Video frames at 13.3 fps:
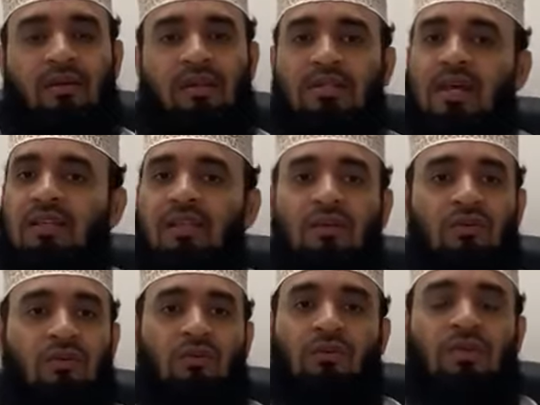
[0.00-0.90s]
এটা
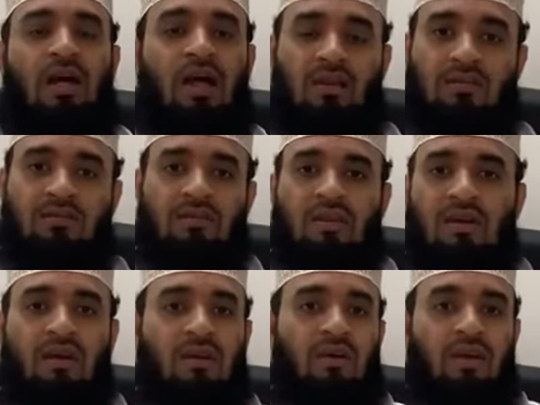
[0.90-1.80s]
সাধারণ কোনো দান
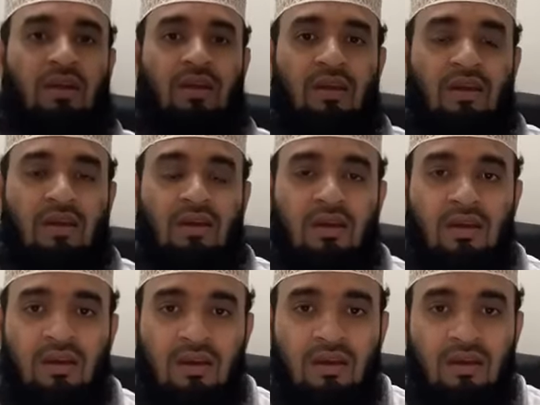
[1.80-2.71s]
সদাকা নয়
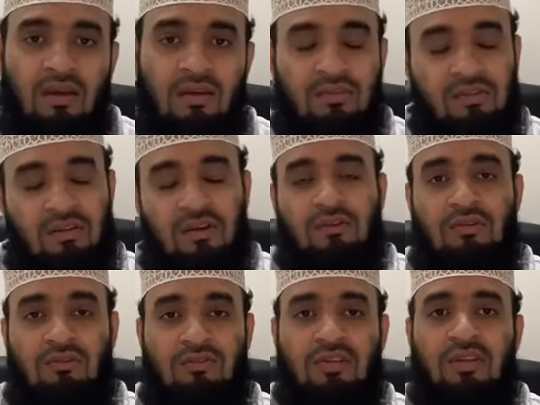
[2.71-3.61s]
এটা
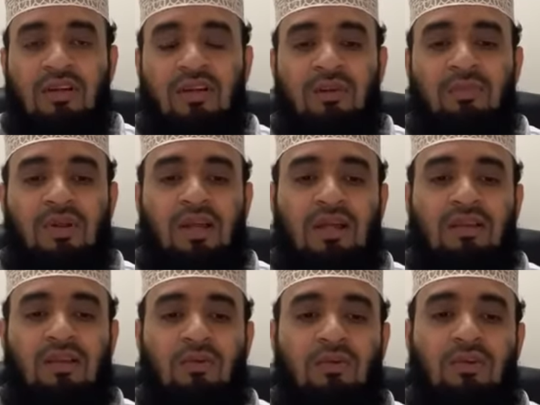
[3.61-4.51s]
সদাকতুল ফিতির এটা আপনাকে
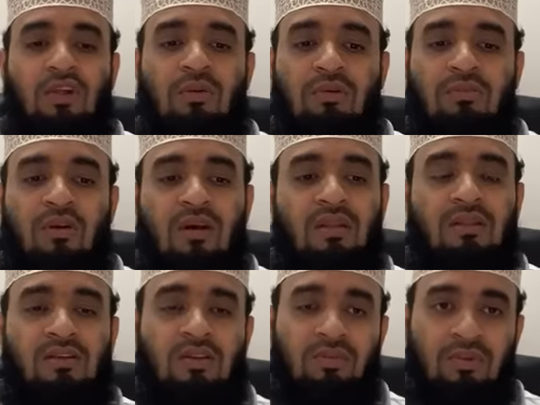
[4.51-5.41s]
আদায় করতে হবে
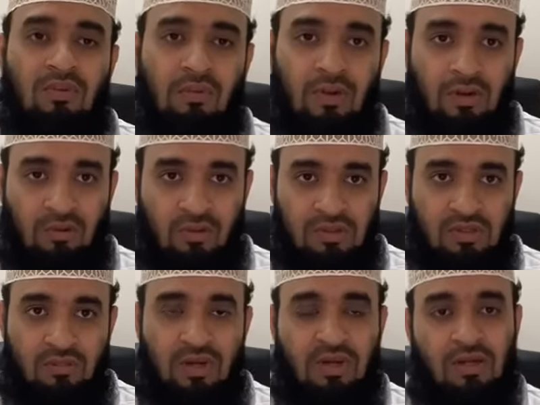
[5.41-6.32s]
ফরাদা শব্দ ব্যবহার
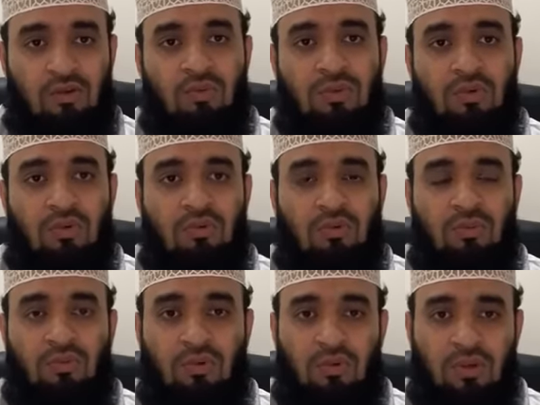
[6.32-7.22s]
করেছেন মানে এটা খুবই
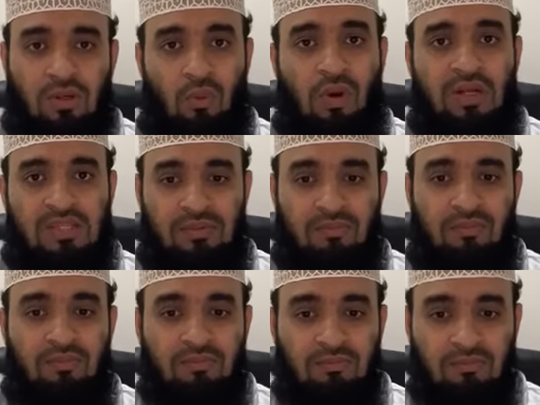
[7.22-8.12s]
গুরুত্বপূর্ণ এটা ওয়াজিব
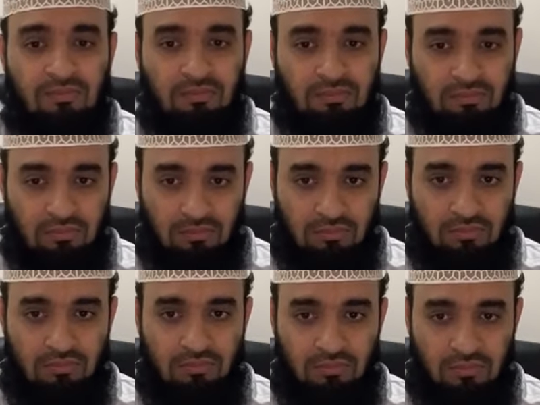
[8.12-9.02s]

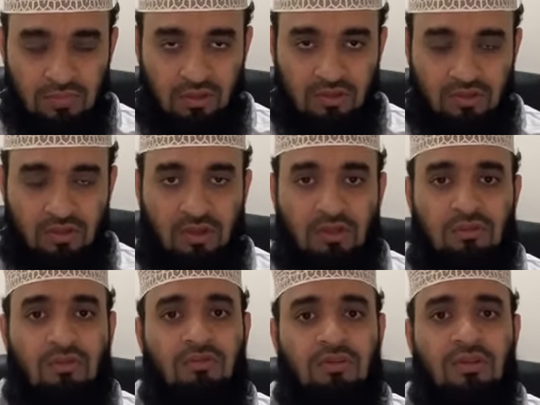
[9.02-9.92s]
তাহলে
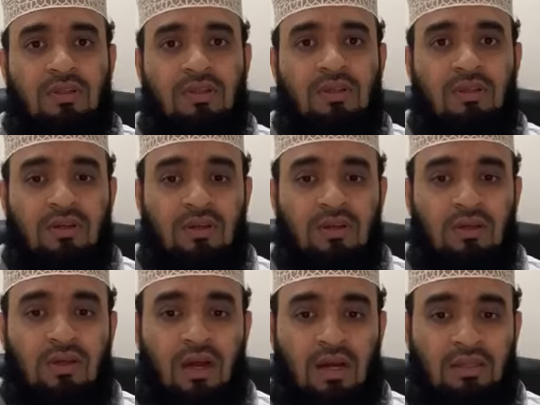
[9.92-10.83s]
সদাকতুল ফিতির
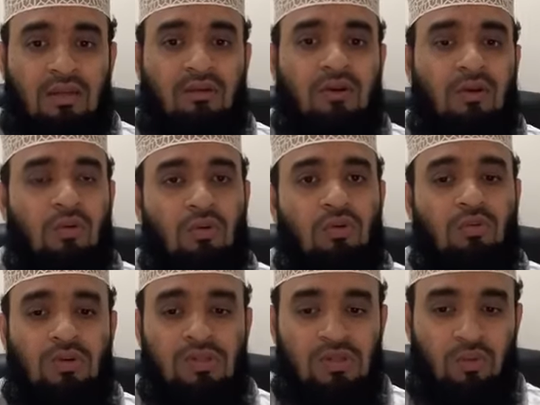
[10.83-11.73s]
আদায় করার
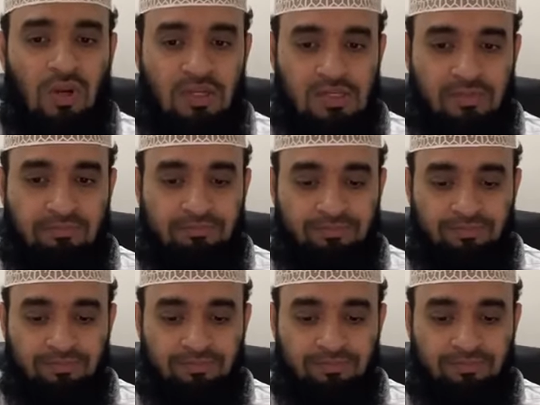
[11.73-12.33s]
হুকুম হচ্ছে ওয়াজিব